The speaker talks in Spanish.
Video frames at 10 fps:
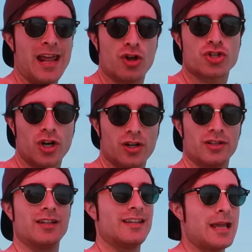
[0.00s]
pleno
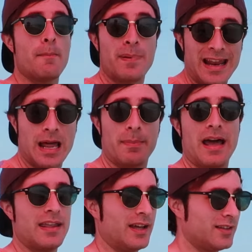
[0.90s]
sol y en plena
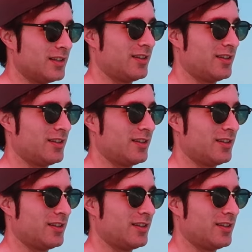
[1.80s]
playa.